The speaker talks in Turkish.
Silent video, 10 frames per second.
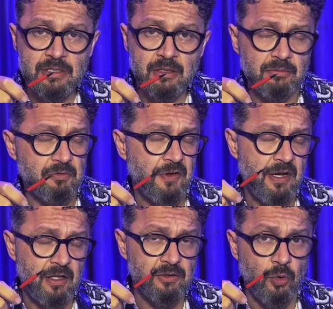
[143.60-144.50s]
da
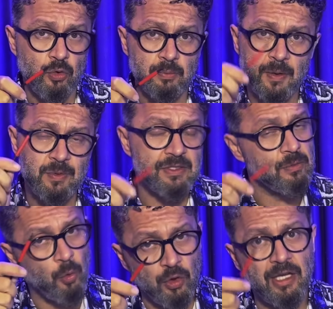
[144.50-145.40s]
fena da olmayabiliriz.
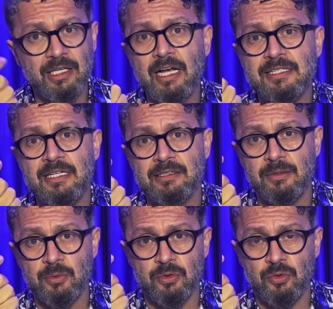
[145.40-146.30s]
Oraya gelsek de
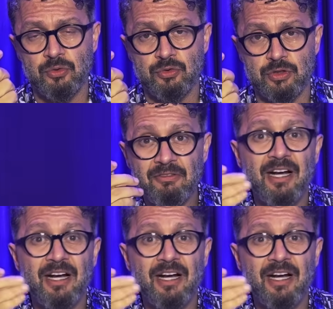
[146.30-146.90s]
mi konuşsak?